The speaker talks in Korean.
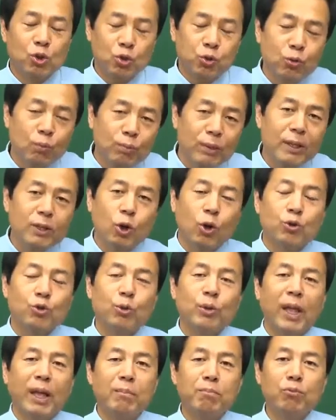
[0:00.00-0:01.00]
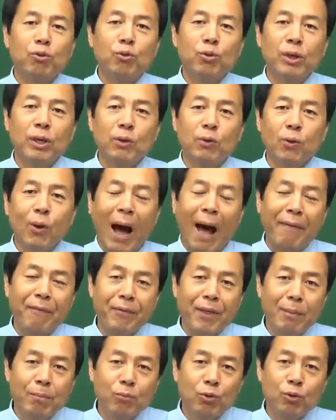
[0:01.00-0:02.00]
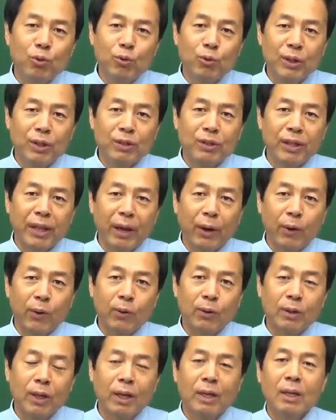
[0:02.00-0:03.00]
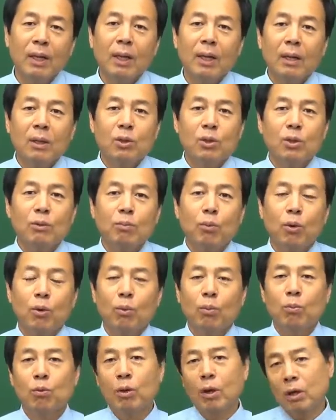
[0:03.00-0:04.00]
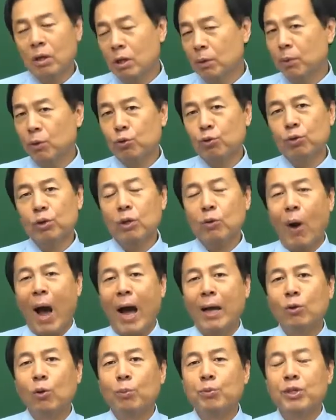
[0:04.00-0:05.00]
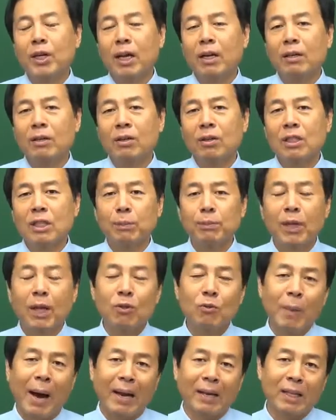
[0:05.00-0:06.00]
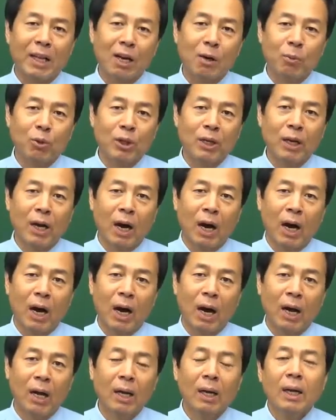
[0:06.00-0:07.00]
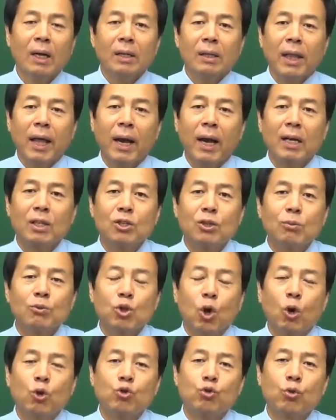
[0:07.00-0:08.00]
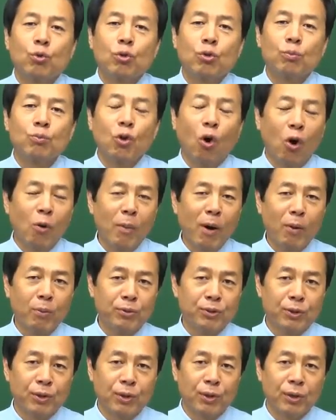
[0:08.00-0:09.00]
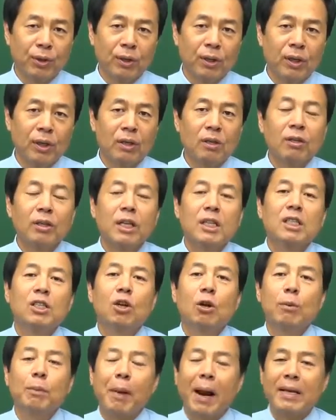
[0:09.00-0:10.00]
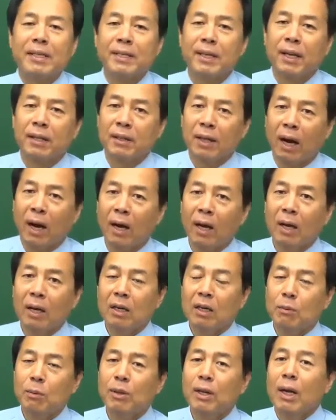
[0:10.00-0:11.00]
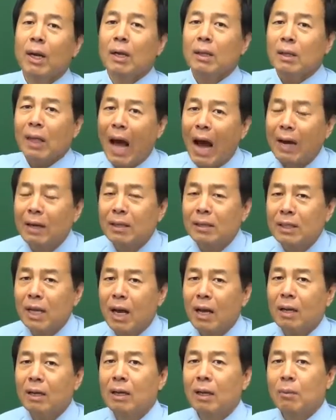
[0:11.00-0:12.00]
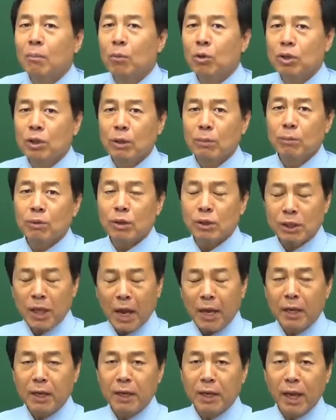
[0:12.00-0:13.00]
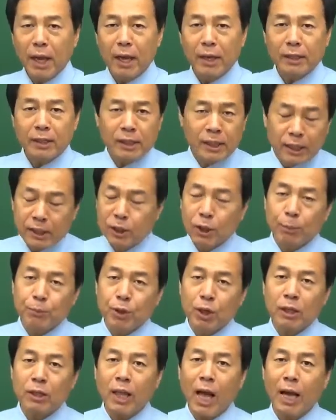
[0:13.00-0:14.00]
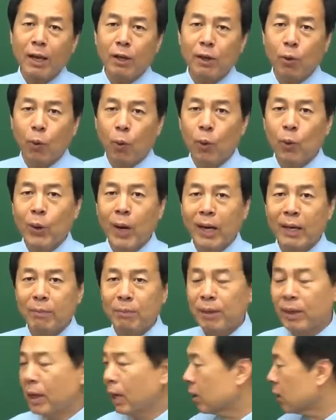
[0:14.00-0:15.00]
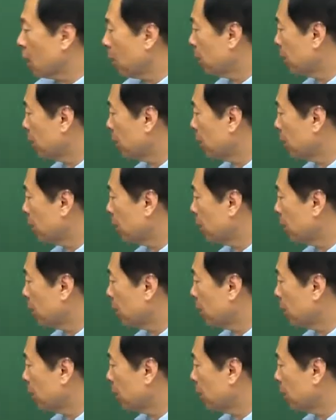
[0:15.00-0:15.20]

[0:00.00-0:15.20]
충분히 저축이 된 분도 있고 안 된 분들도 있는데요. 근데 지금 뭐 이렇게 급여 수준이 과히 높지 않은 그런 집단도 많다가 보니까 내가 지금 저축금도 얼마 없어요. 그런데 실업이 발생했다. 그러면 당장 뭐 지금 생계에 직접적인 타격이 올 거 아닙니까? 그러다